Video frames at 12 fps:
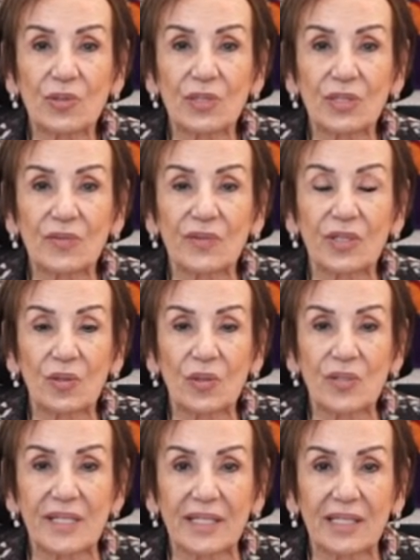sınıfta
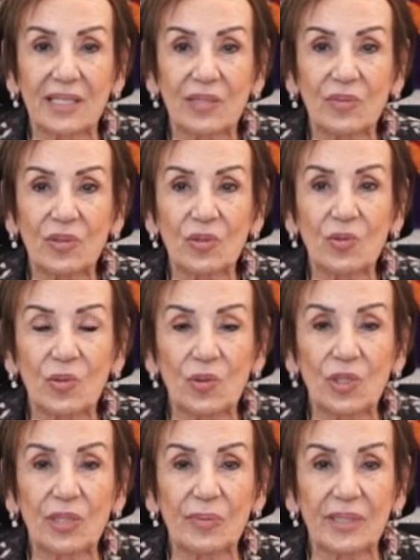görecekleri bütün
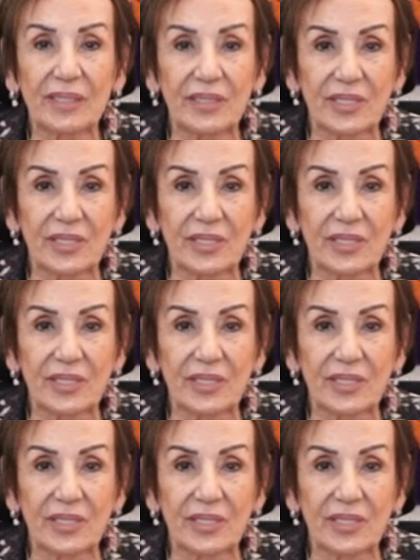uygulamalı